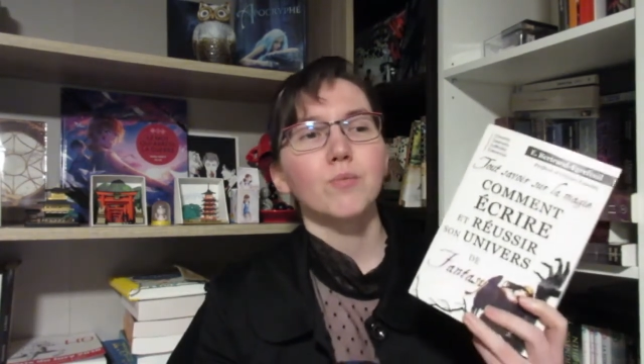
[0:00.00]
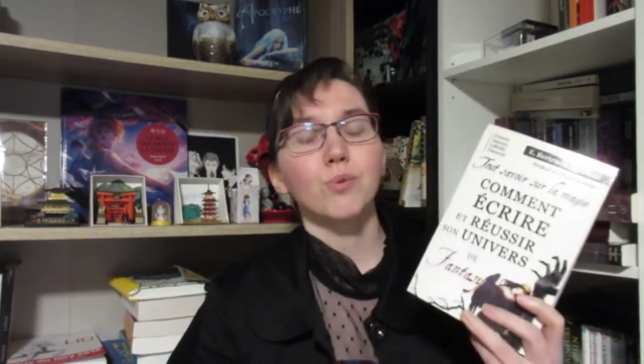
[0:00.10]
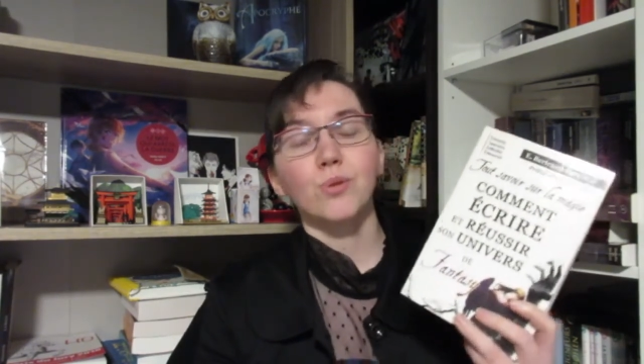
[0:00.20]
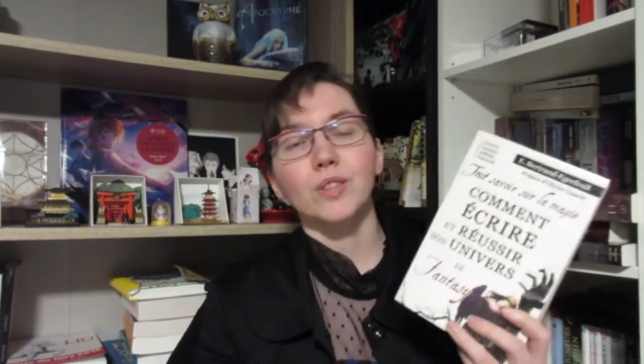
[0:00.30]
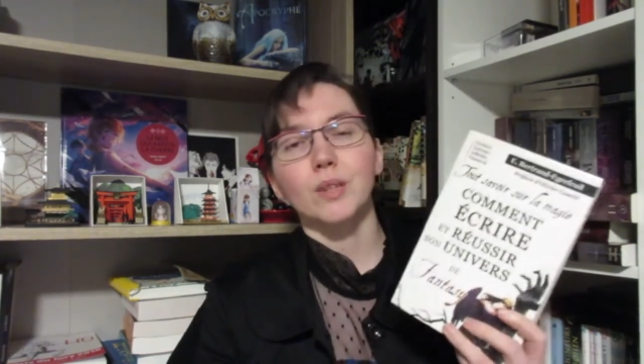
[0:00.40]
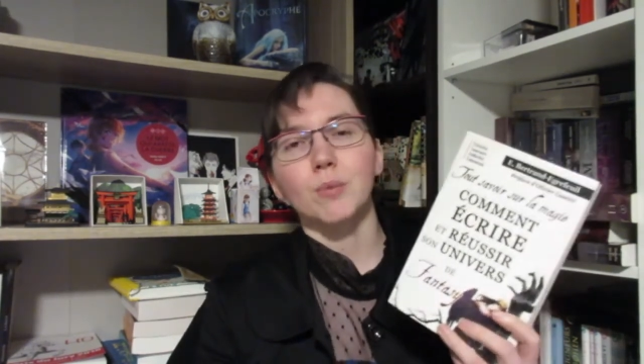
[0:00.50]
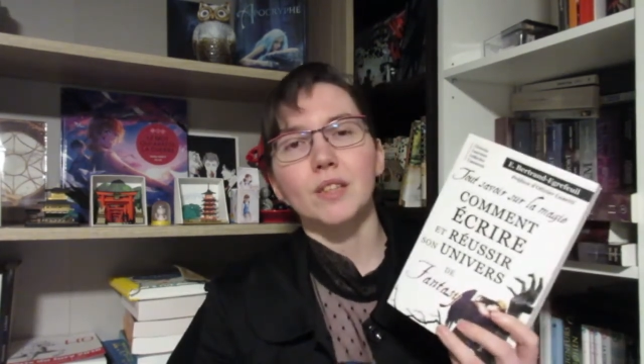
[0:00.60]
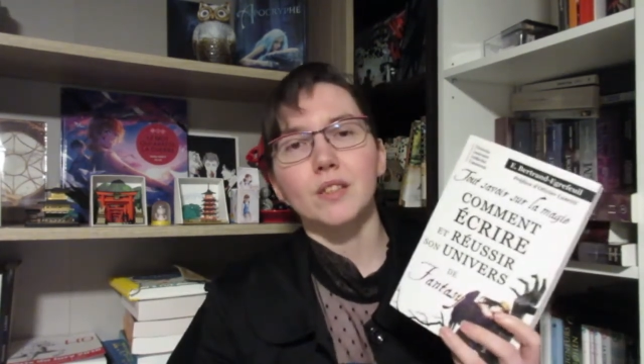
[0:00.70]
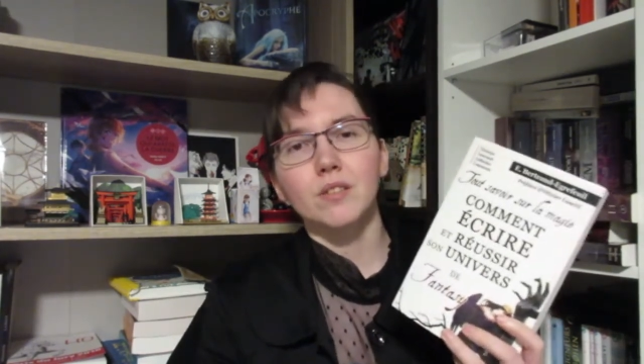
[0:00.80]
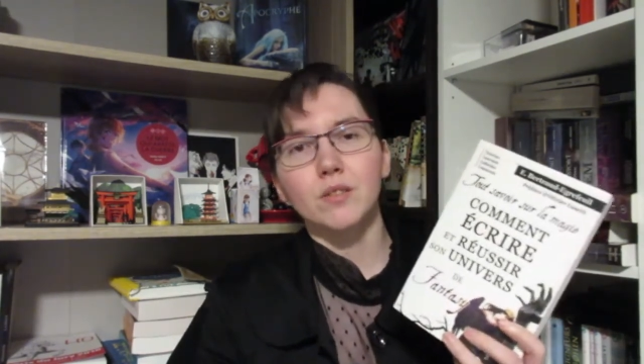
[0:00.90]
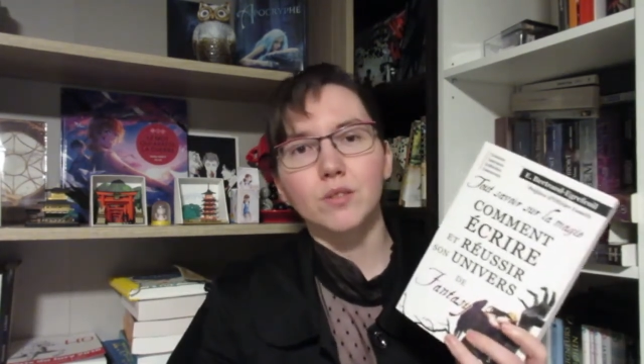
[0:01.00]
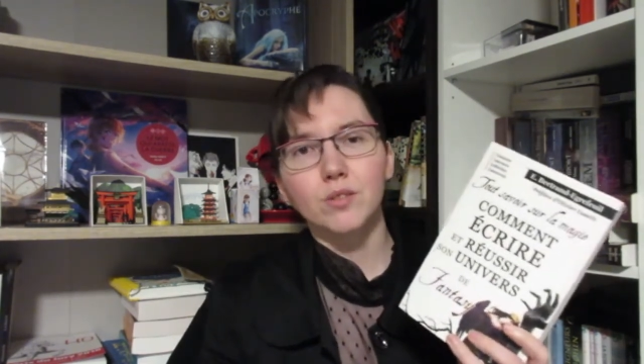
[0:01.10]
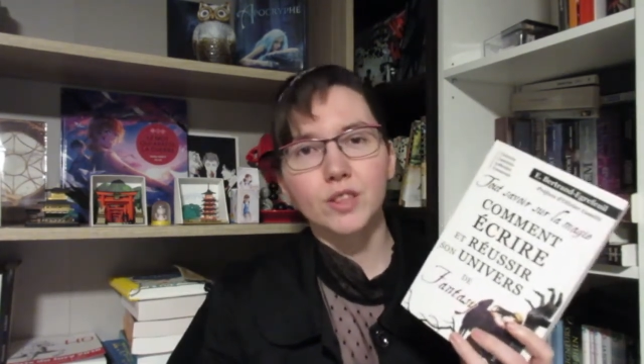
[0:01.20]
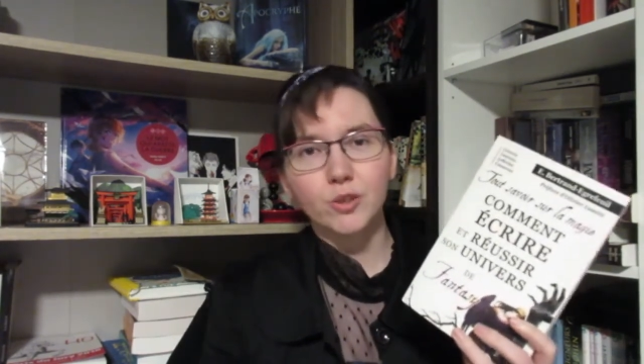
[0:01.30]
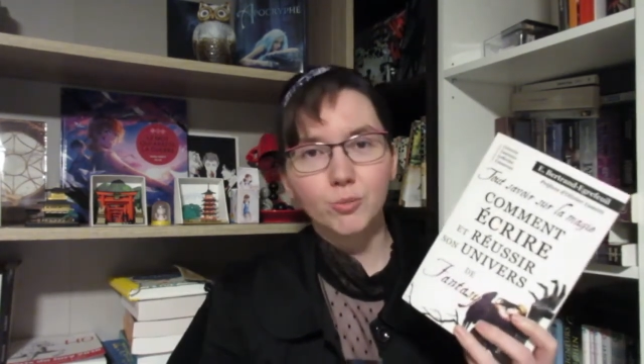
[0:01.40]
pour que ça passe euh,
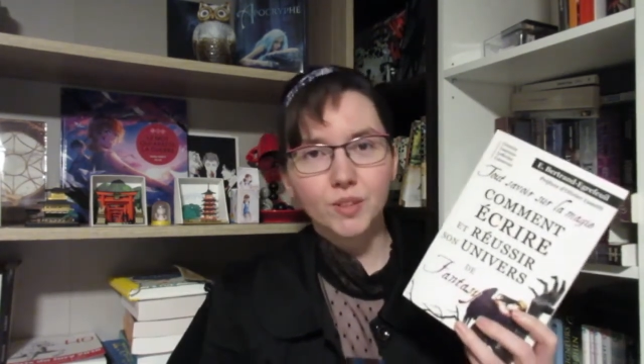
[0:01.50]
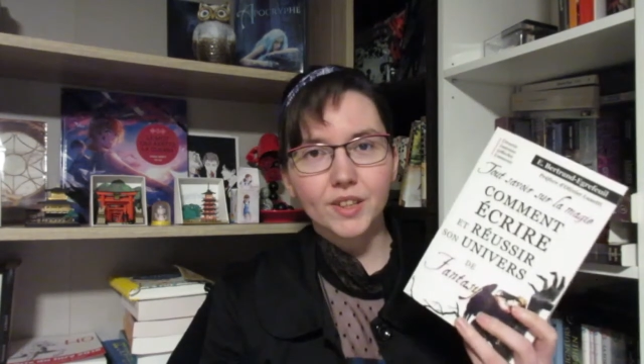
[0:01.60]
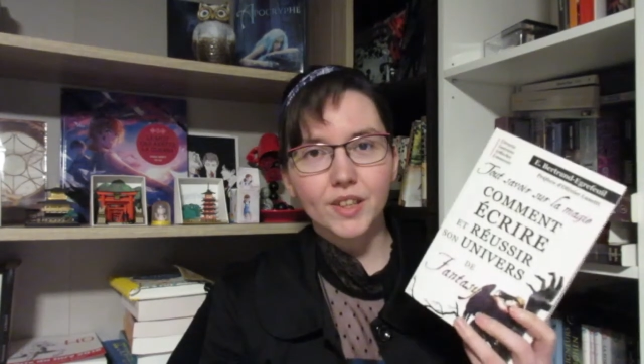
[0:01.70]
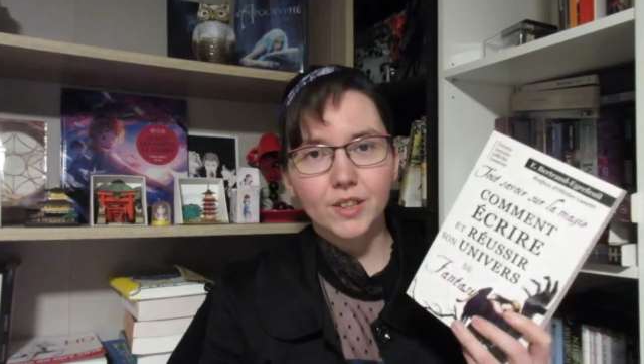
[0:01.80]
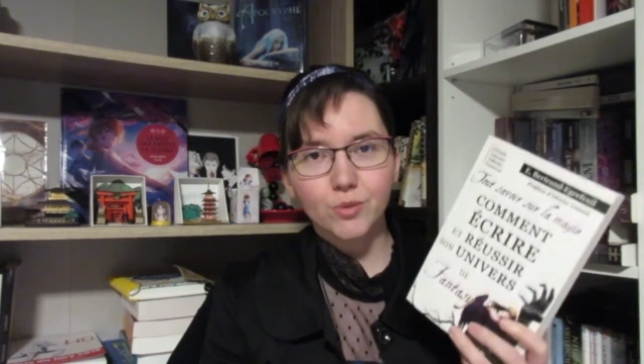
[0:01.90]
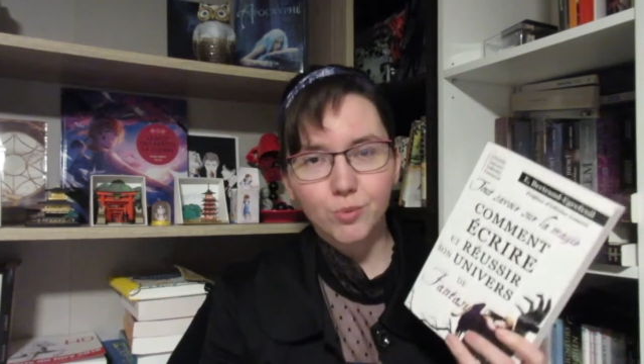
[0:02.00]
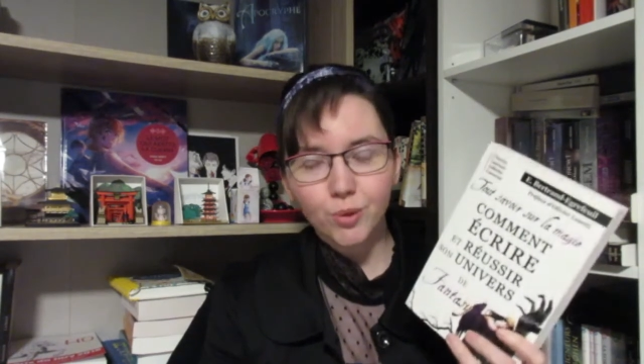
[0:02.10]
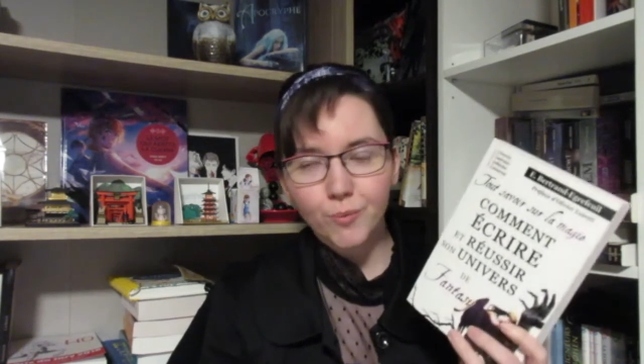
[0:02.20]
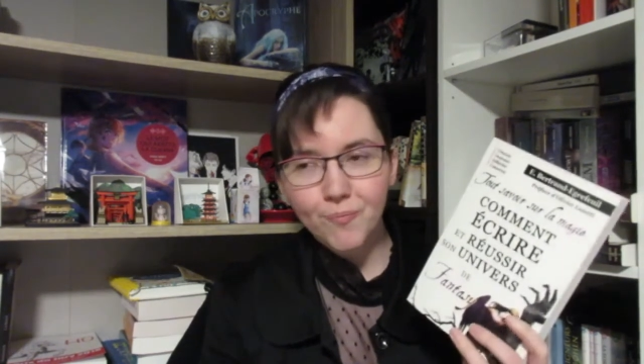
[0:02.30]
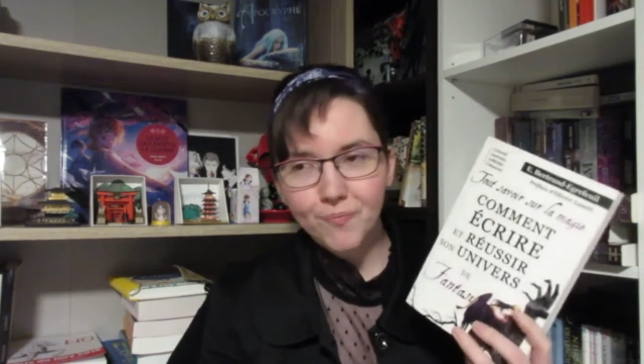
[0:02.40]
dans un comité de lecture.